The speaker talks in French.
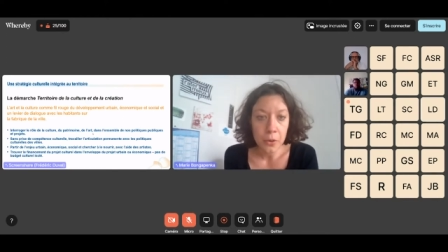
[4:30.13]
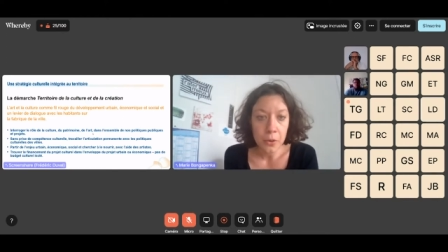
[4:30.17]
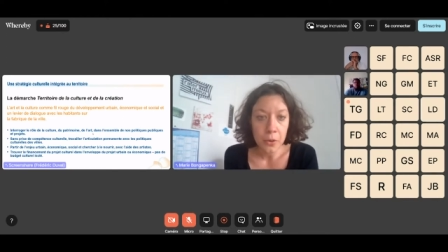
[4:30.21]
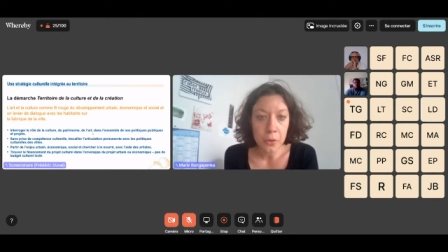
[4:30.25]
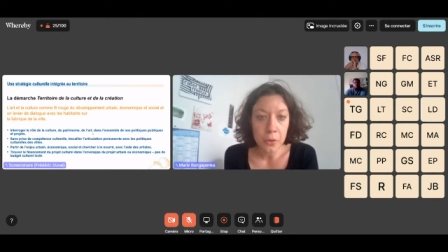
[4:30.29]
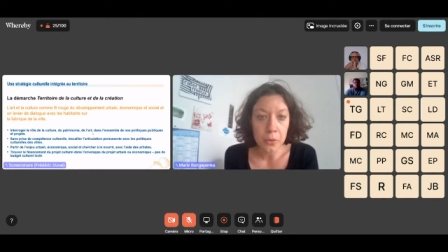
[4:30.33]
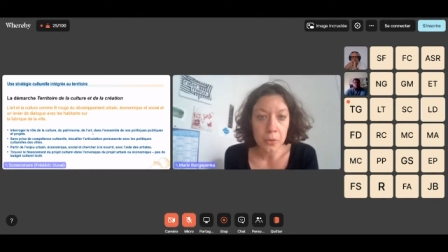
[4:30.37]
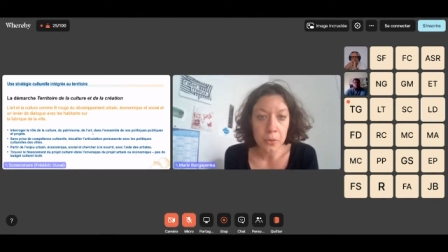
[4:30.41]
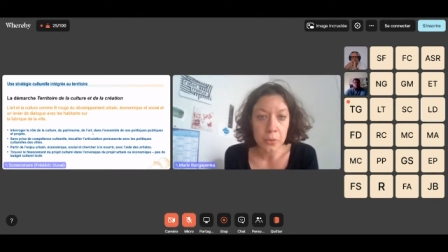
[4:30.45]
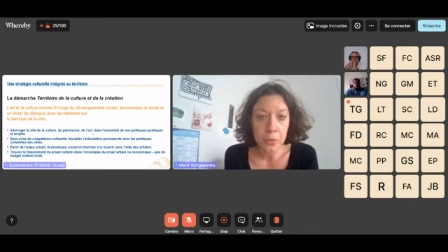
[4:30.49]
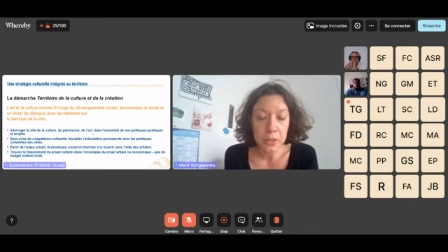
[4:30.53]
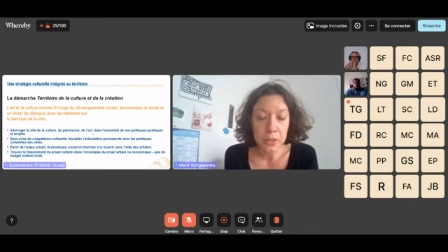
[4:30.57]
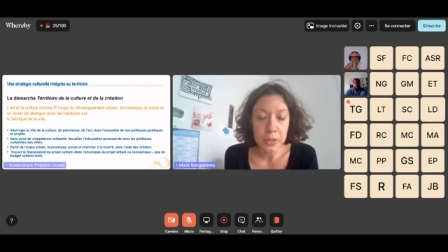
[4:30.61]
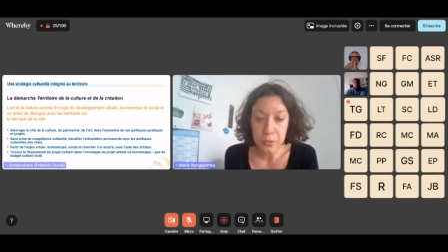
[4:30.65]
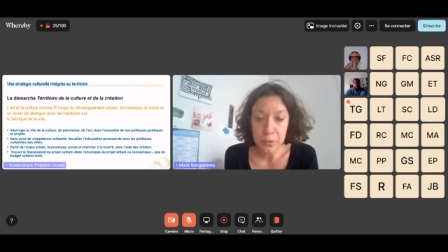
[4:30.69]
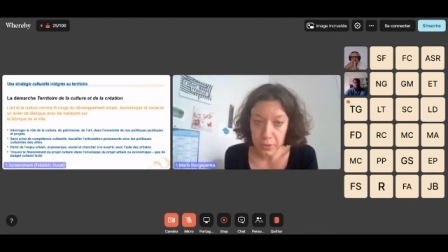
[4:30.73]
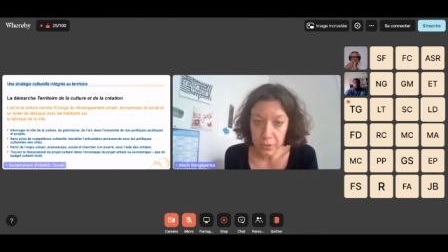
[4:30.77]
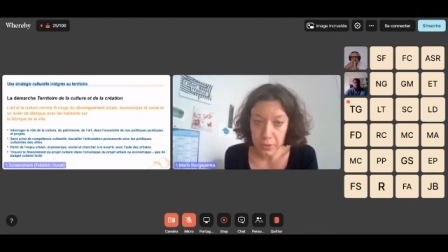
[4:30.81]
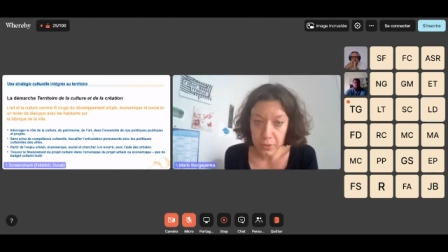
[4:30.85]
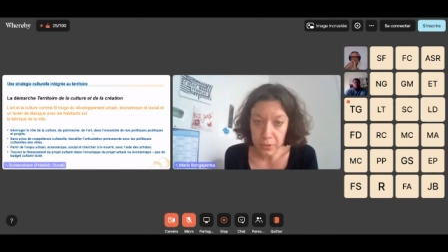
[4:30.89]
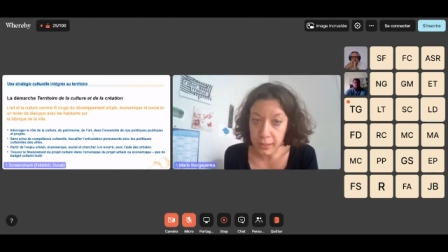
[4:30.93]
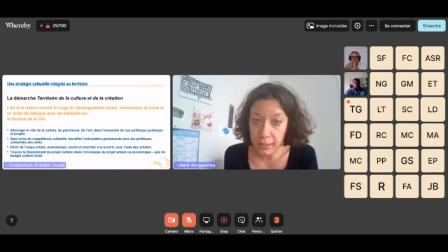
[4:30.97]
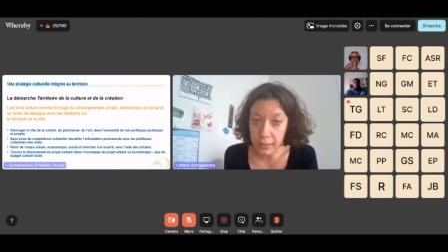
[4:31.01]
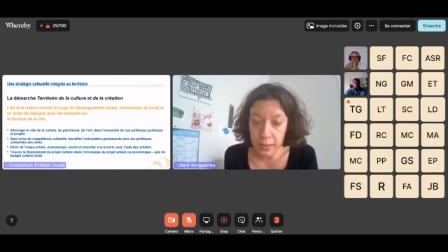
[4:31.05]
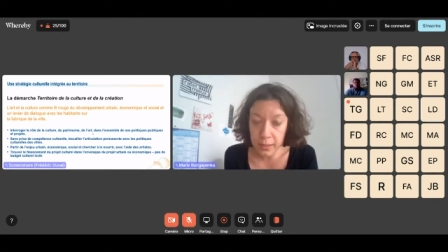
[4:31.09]
euh, qui ont
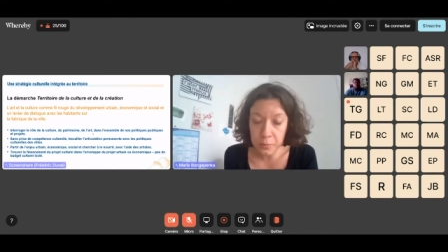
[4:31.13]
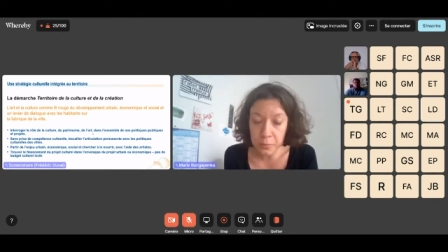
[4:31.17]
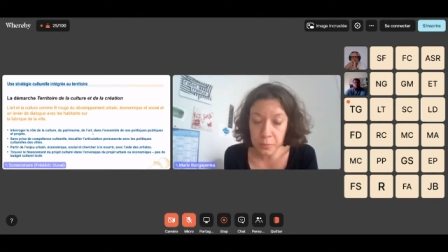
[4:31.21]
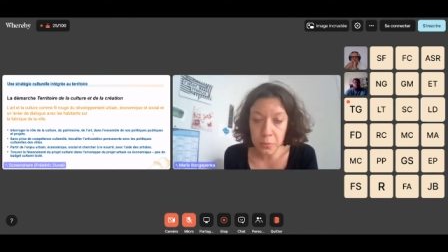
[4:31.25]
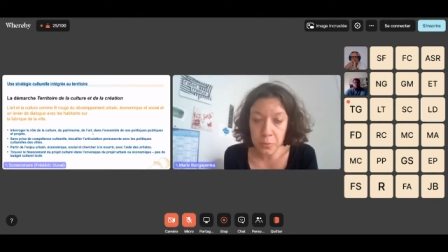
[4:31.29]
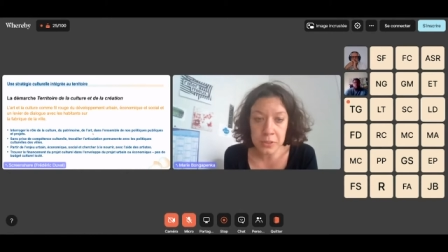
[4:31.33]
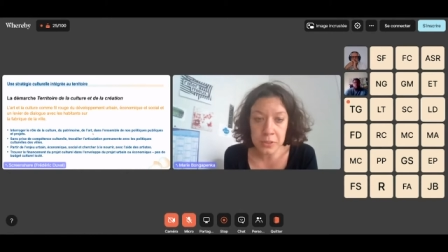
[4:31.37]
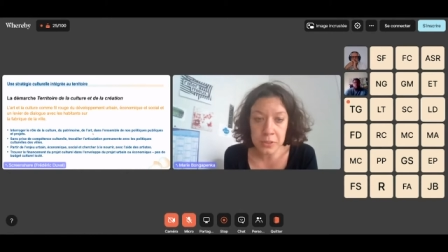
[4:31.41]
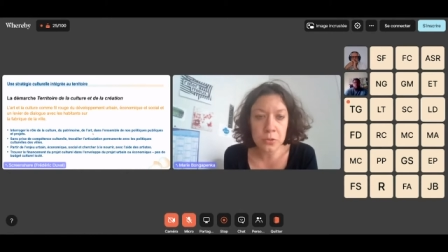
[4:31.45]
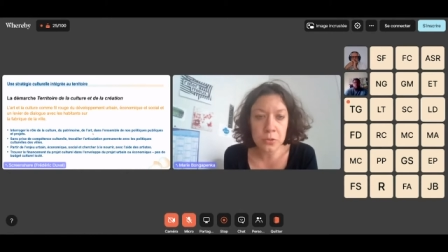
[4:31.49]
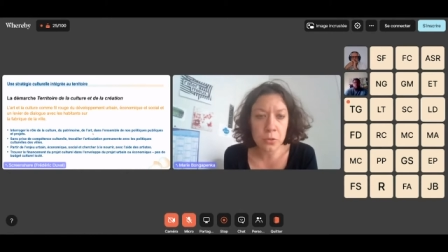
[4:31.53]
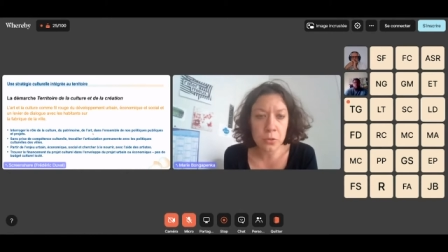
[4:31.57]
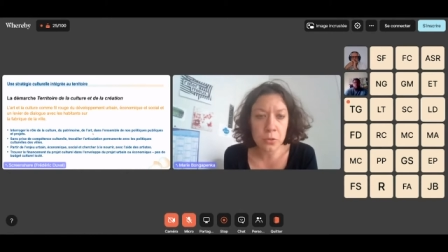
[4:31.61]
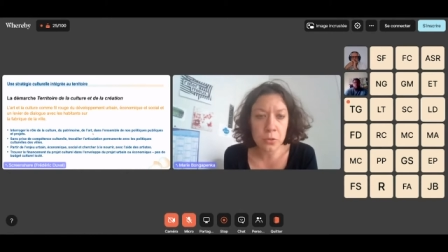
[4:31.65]
gardé les politiques